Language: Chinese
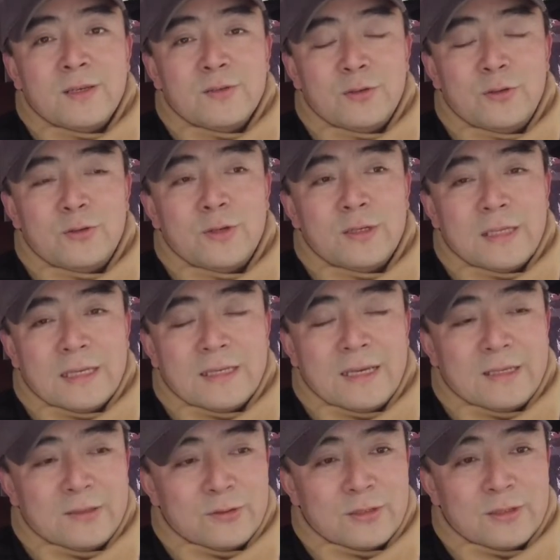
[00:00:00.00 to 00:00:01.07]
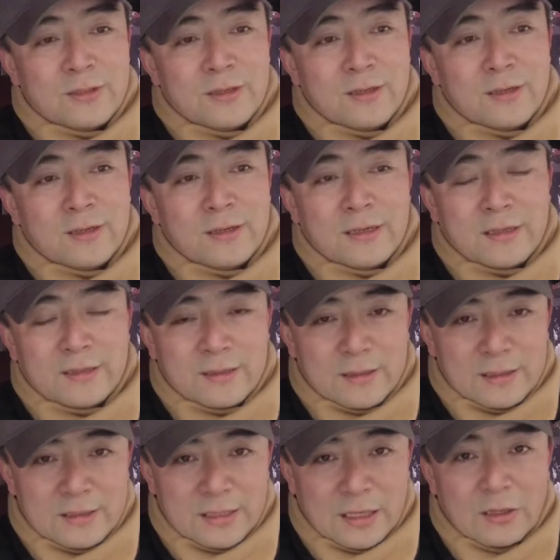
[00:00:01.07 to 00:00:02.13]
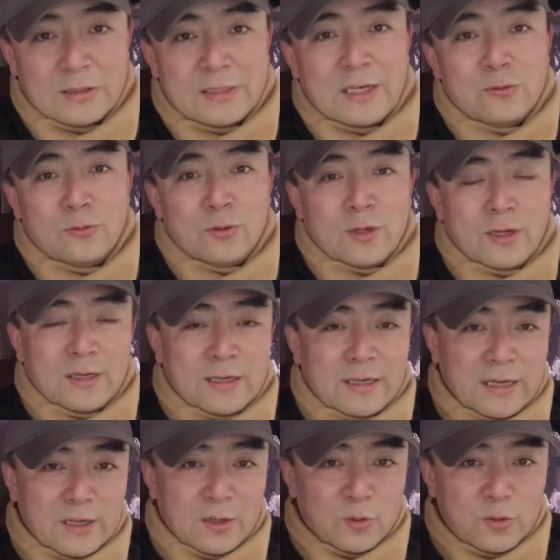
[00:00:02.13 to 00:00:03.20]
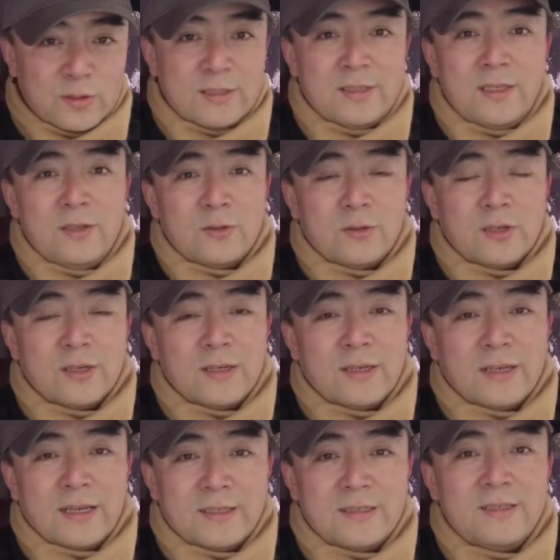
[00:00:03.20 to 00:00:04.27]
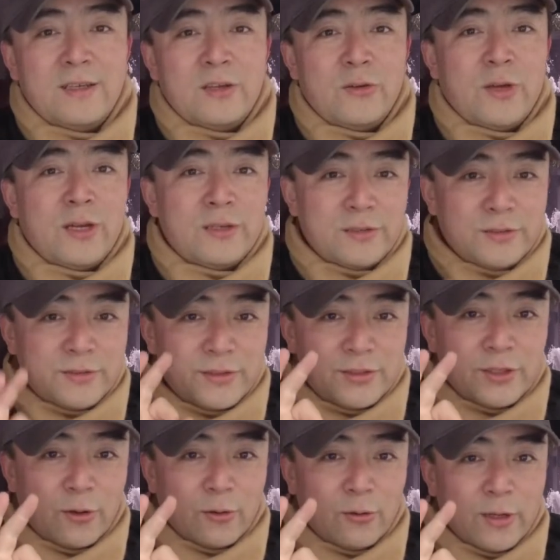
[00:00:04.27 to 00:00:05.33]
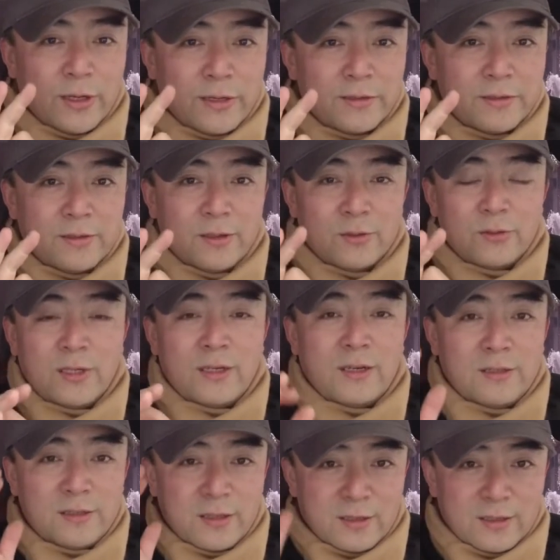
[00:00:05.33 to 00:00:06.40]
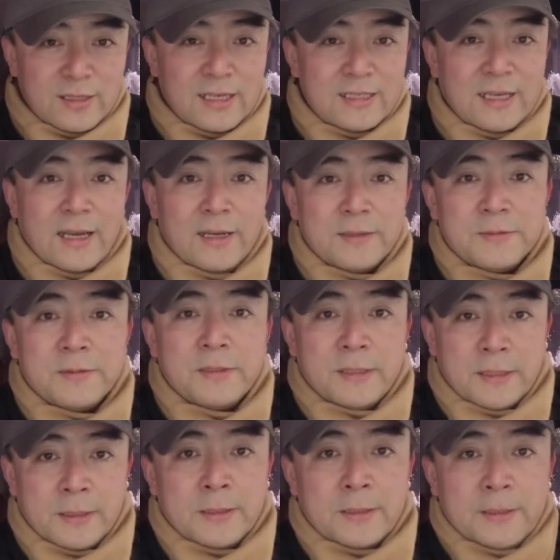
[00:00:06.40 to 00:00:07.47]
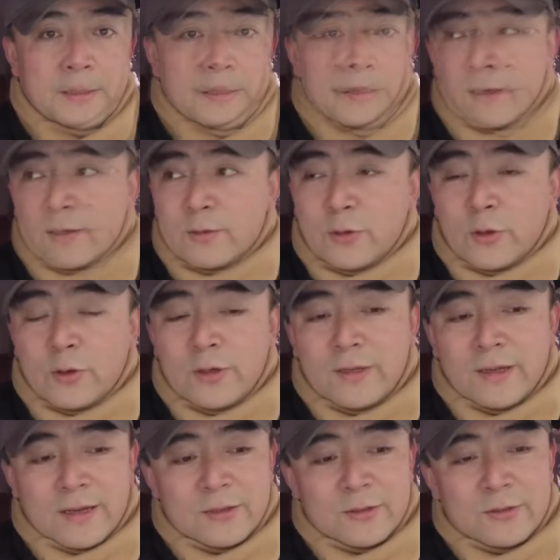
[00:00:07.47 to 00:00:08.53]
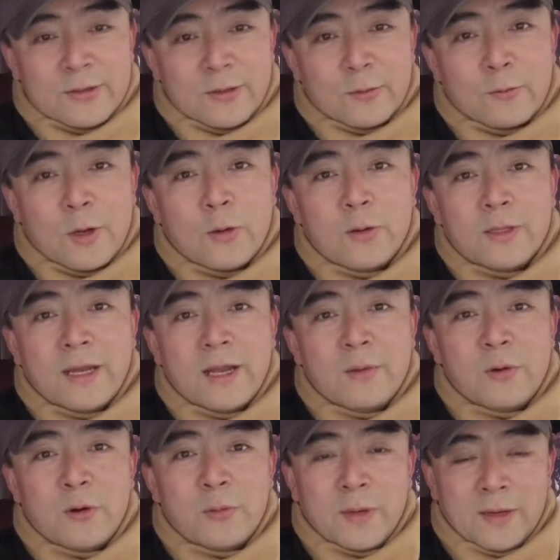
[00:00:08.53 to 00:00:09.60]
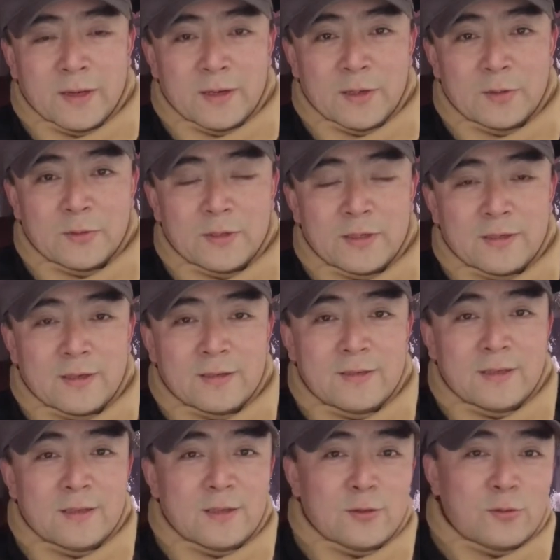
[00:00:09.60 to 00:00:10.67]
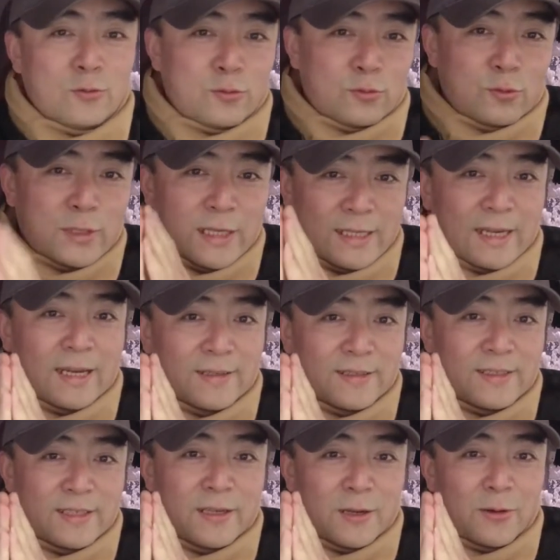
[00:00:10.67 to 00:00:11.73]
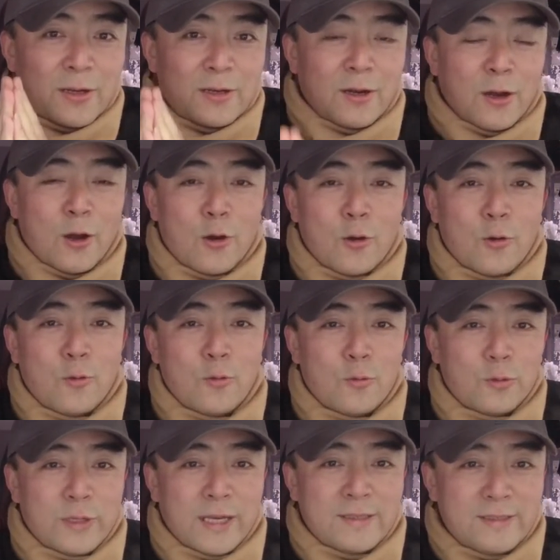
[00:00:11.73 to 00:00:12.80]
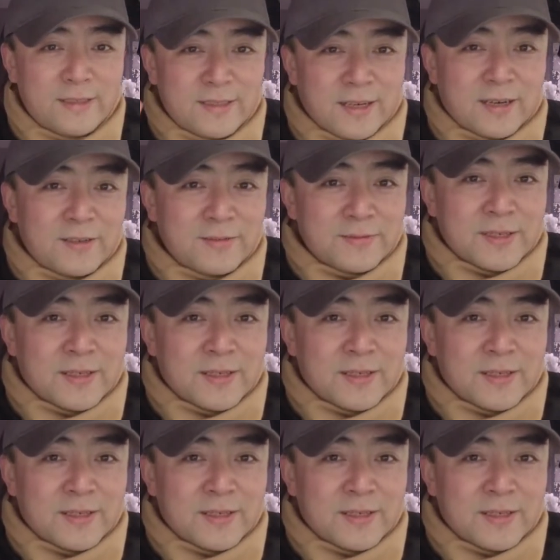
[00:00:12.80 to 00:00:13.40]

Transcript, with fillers: 所以说，大家就是想要加入的，给老杜私信就可以了，私信留言“车友会”。老杜在这儿等着大家。呃，最后一点就是快过年了，朋友们，老杜在这儿再次祝祝大家新年快乐，虎年吉祥。